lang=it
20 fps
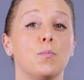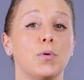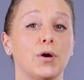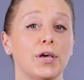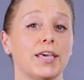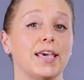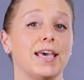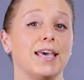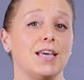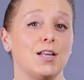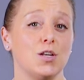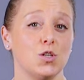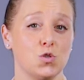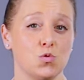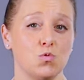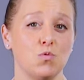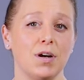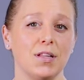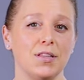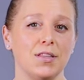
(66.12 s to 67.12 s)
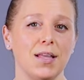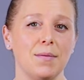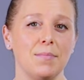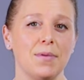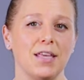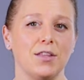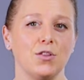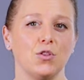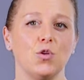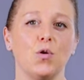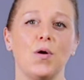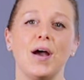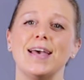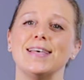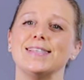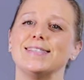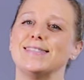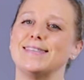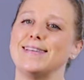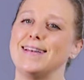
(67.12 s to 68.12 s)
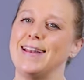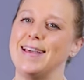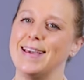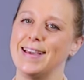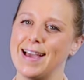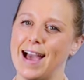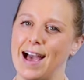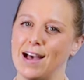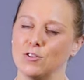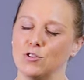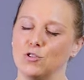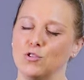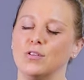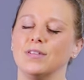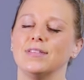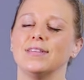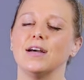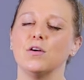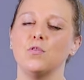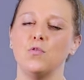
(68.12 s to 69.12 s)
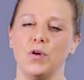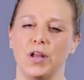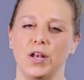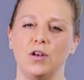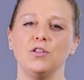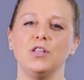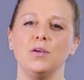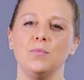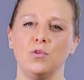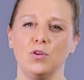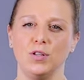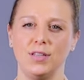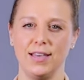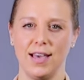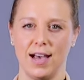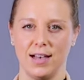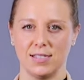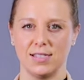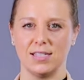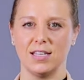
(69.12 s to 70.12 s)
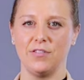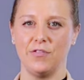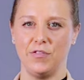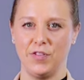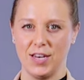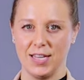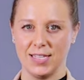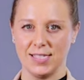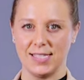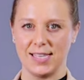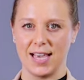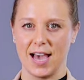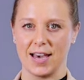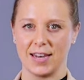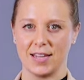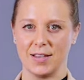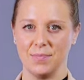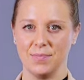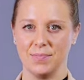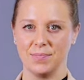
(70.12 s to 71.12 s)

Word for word: poiché il suo andamento è slegato da quello di molti asset finanziari.